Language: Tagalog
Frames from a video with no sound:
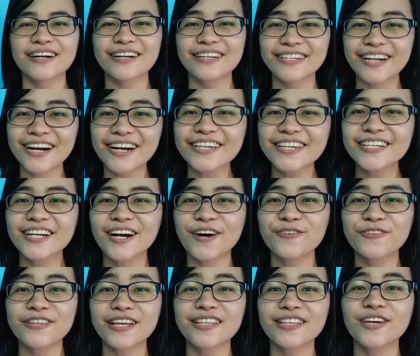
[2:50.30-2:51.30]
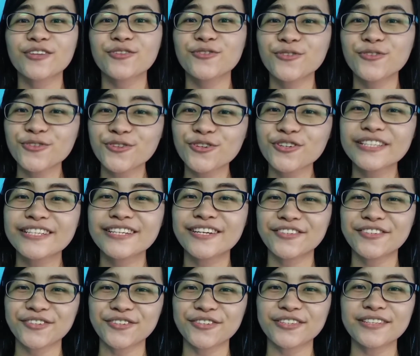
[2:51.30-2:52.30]
Kaya ikaw na nanonood
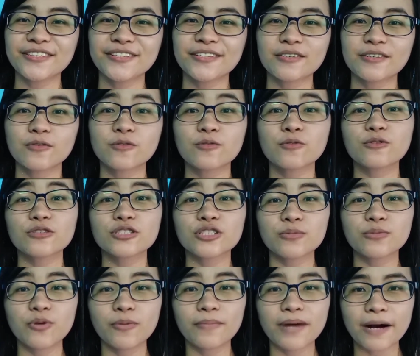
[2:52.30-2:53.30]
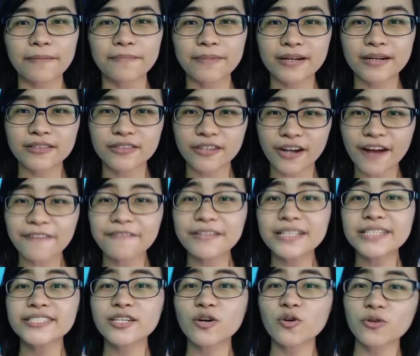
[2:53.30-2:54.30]
ngayon, kung gusto mong
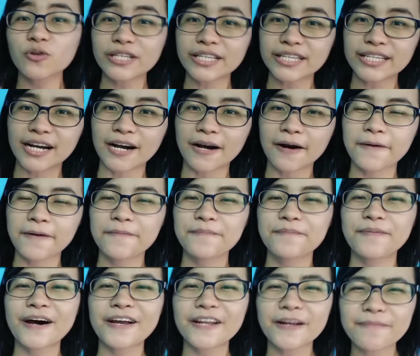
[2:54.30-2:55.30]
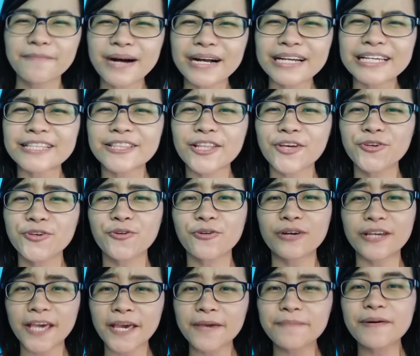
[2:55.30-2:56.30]
makapag-travel sa Korea para makita
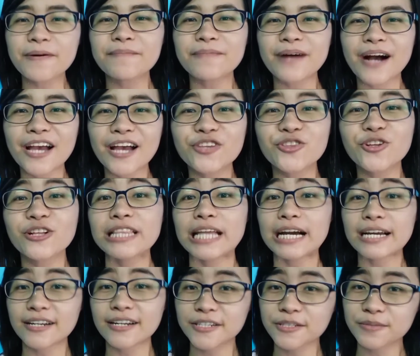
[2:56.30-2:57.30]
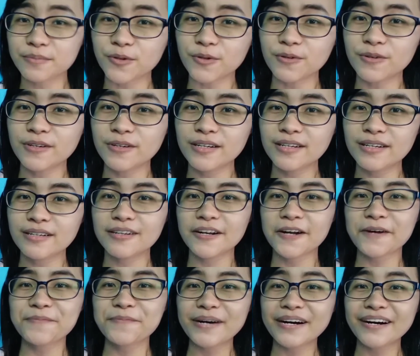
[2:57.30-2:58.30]
yung K-pop idol na crush mo,
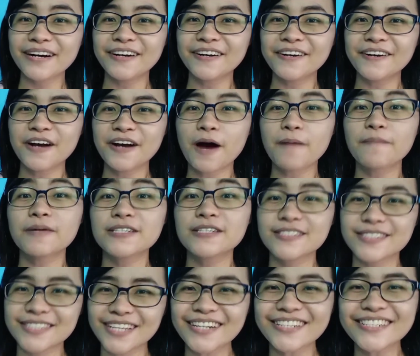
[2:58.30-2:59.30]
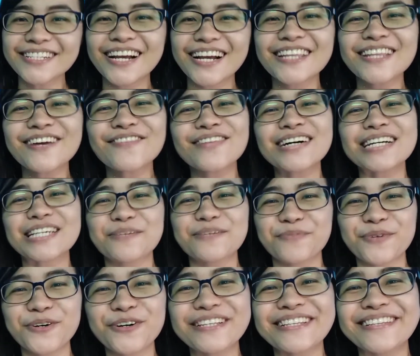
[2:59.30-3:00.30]
aba, mag-start ka ng
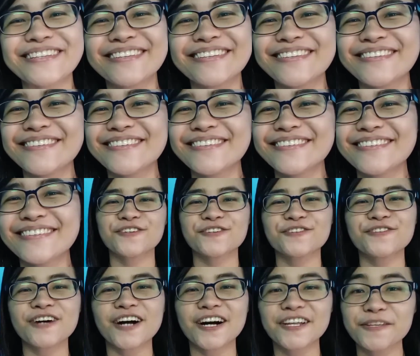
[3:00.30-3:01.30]
mag-ipon. Kung